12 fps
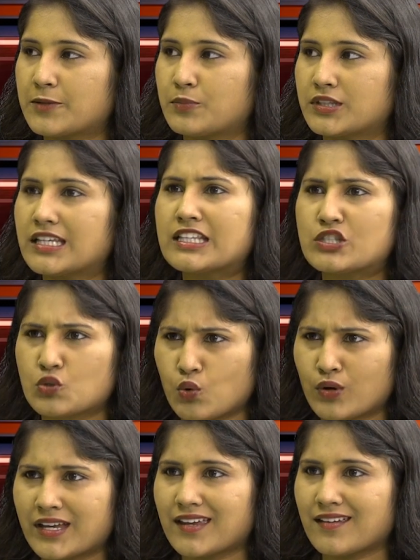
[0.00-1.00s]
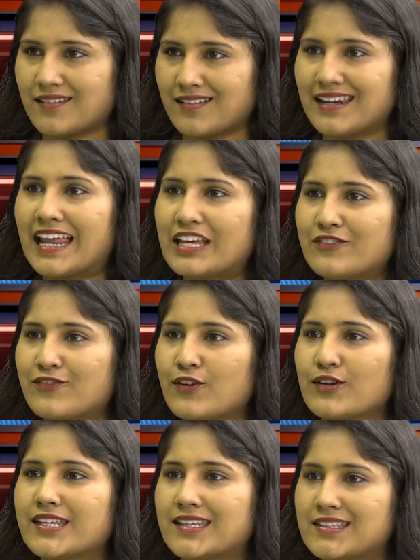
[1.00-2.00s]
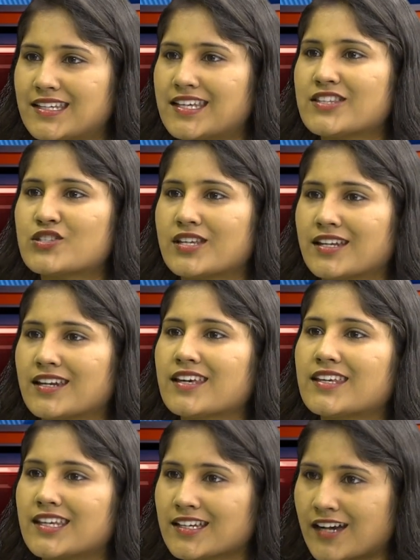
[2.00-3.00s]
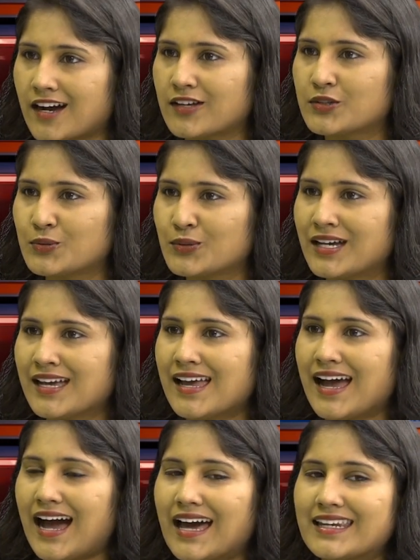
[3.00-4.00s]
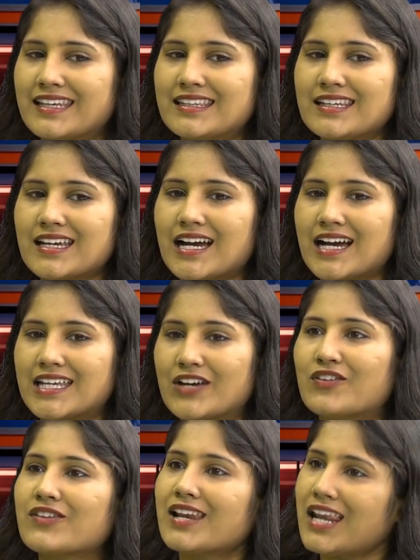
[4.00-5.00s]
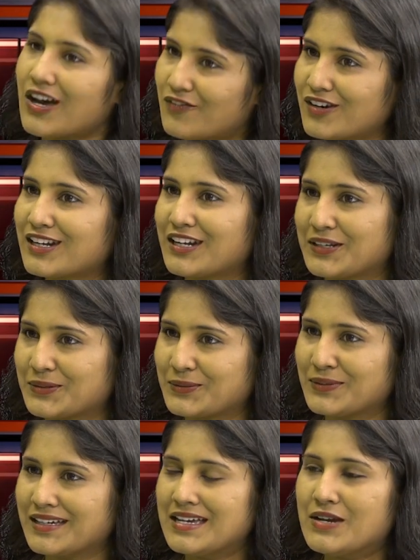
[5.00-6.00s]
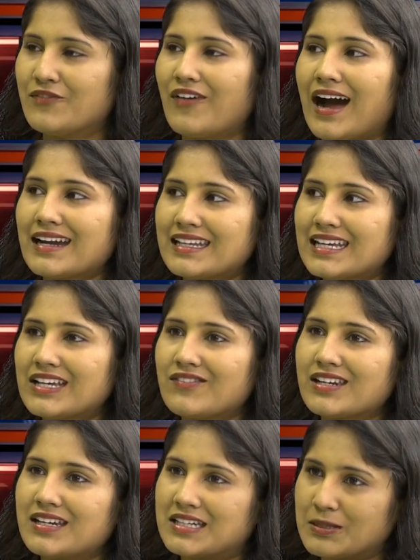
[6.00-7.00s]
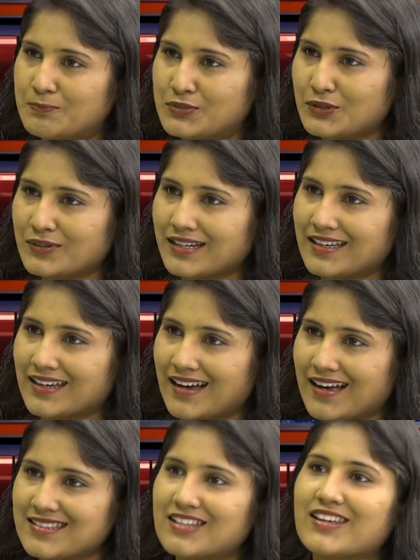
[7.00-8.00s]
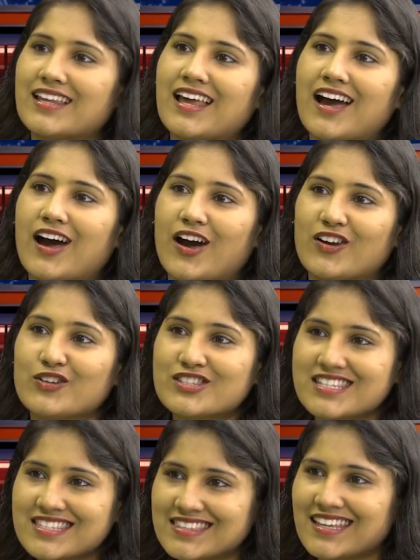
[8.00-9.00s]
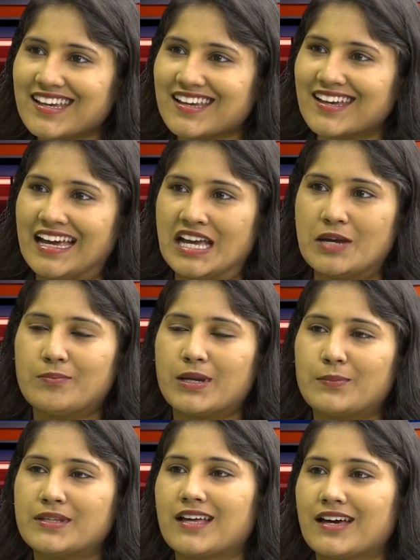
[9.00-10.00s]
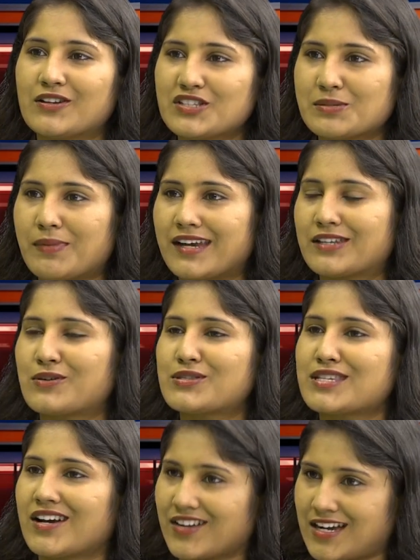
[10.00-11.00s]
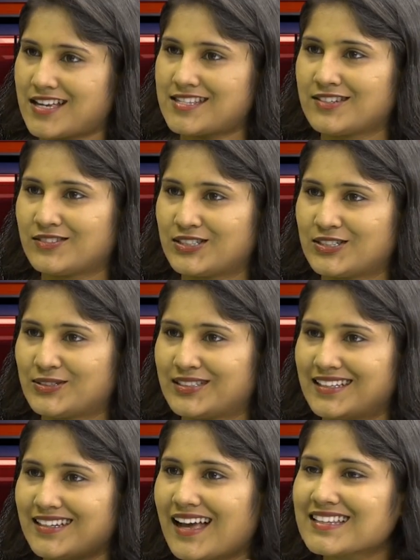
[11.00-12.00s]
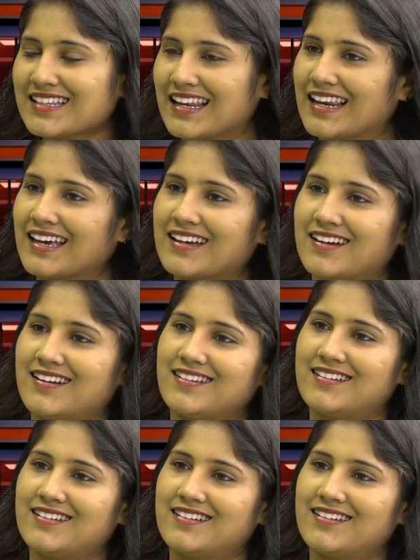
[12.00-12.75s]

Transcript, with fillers: లేకపోతే ఇట్స్ ఓకే లైఫ్లో ఏది ఏం జరిగినా ఏం కాదు అనేది ఎవరి వల్ల అవ్వట్లేదు వాటికి ఏమైనా టిప్స్ ఉంటాయా అసలు ఎలా ఆలోచిస్తే మేబీ దాని నుంచి బయటకు వచ్చే అవకాశం ఉంటుంది అసలు ఎలాగా